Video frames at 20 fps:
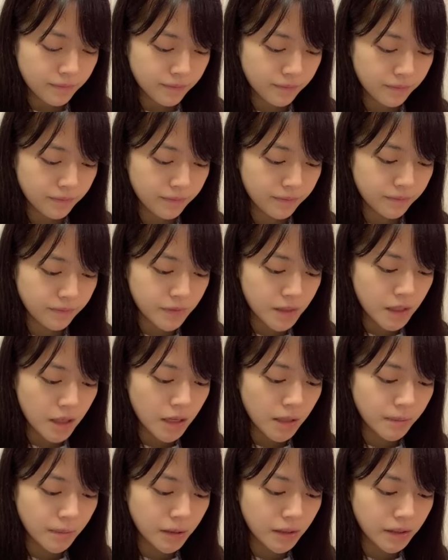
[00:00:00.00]
うん
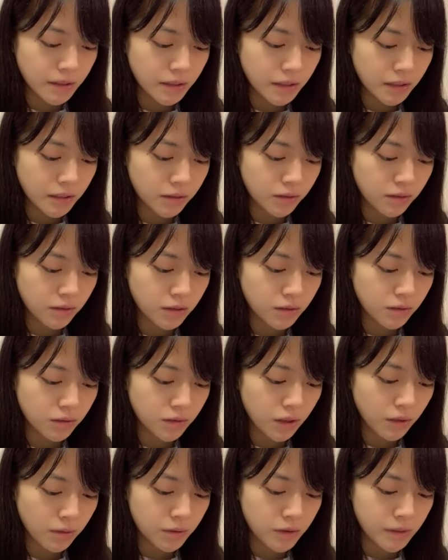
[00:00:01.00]
シャーマンキングはちょっ
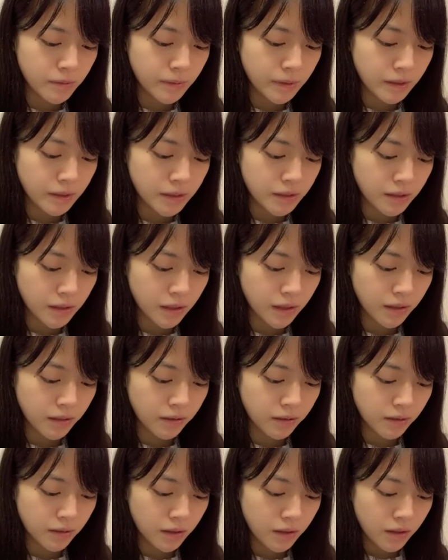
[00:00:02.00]
と楽しみですね
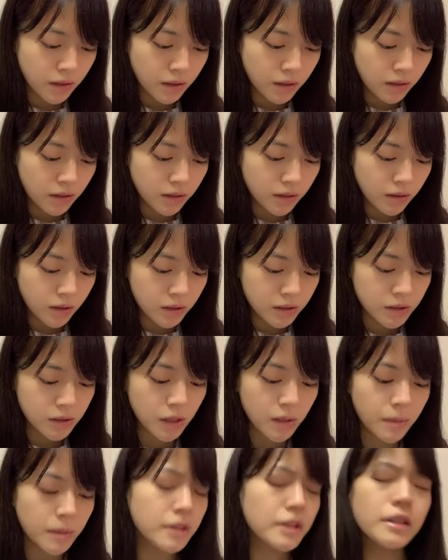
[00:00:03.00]
あと
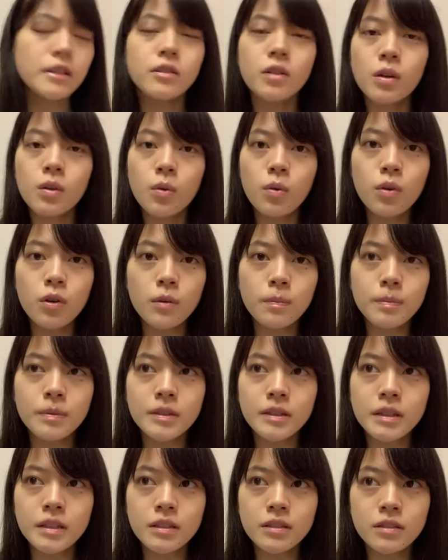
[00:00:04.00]
シャーマンキングあの
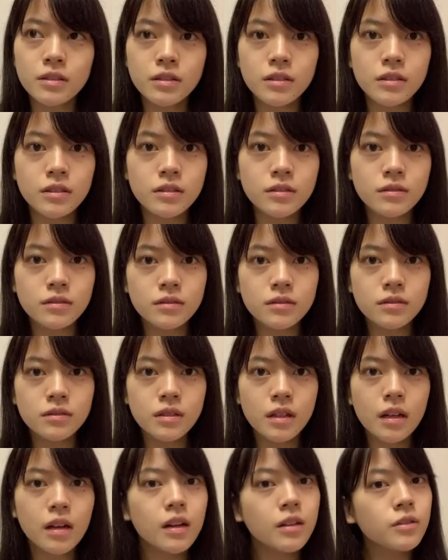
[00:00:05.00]

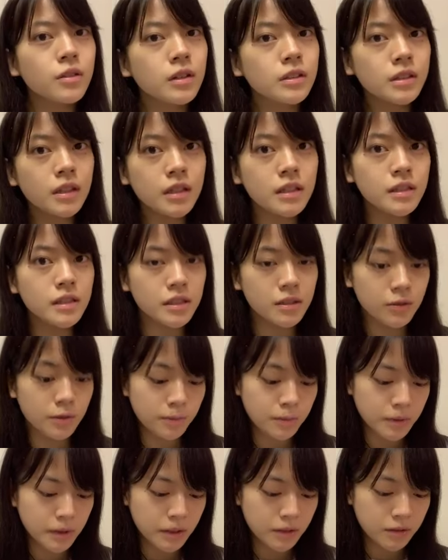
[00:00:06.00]
オープニングあの新しい
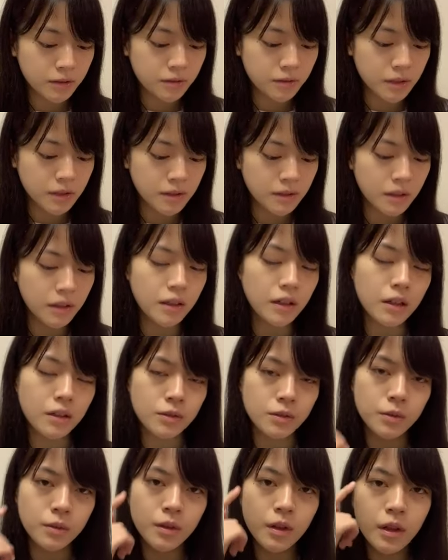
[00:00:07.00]
オープニングはなんかあ
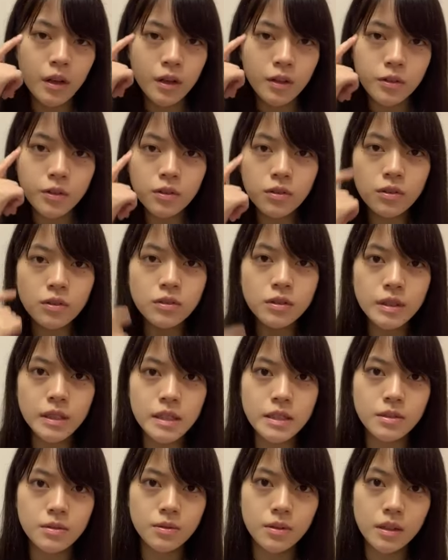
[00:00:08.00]
の予告
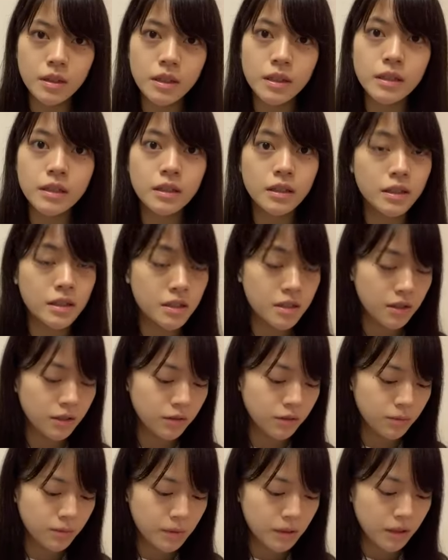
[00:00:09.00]
映像か何かでち
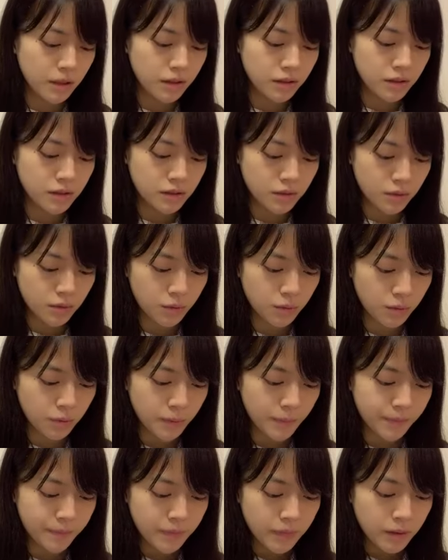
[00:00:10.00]
らっと見たんですけ
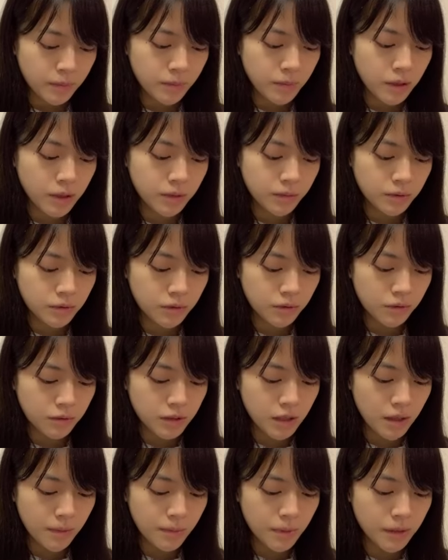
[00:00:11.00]
どまあでもその「
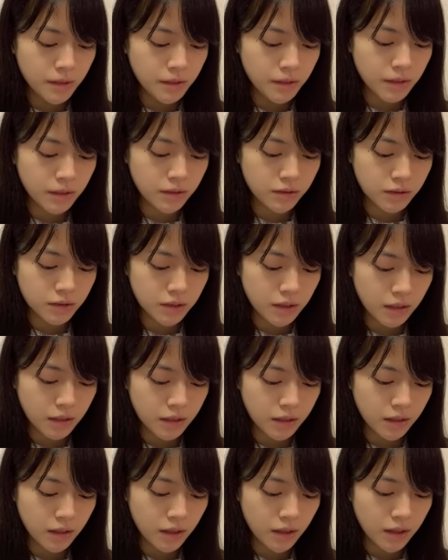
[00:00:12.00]
シャーマンキング」って
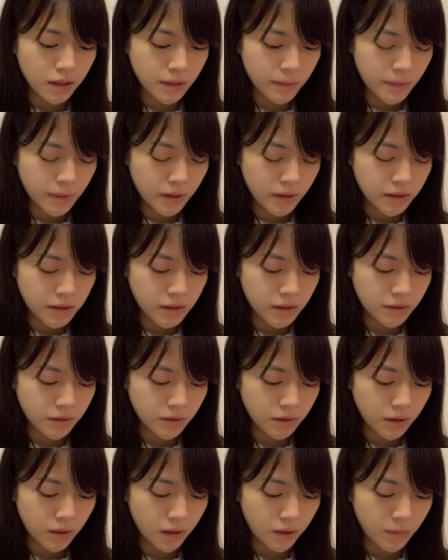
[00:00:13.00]
一回アニメ化してる
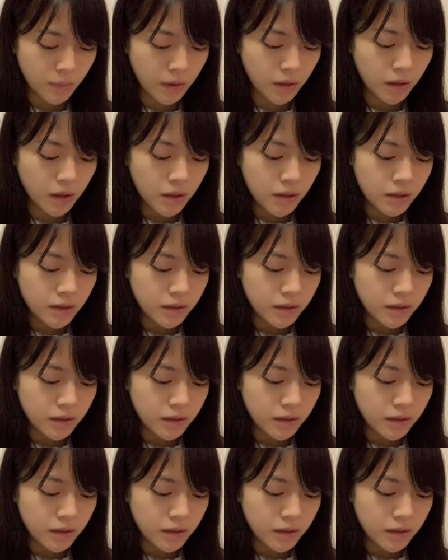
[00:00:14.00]
からまあ